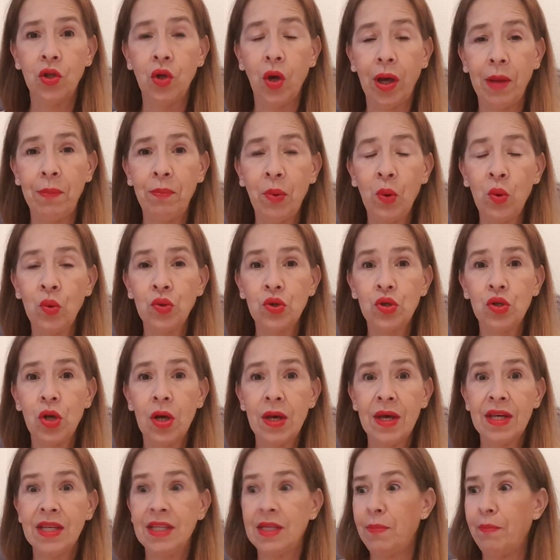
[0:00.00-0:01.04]
réponse,
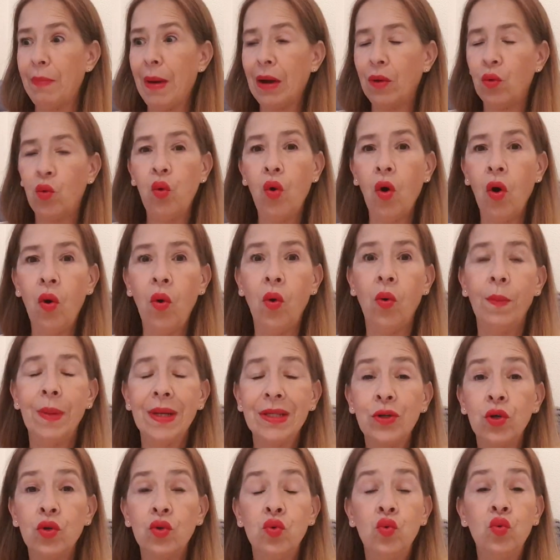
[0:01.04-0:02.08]
c'est pas courant,
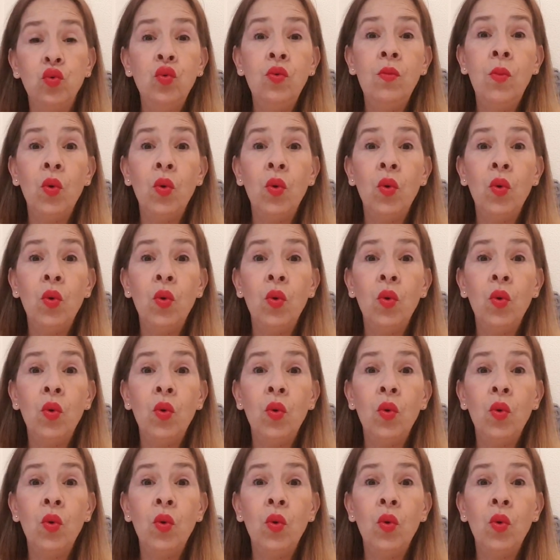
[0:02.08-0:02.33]
parce que tout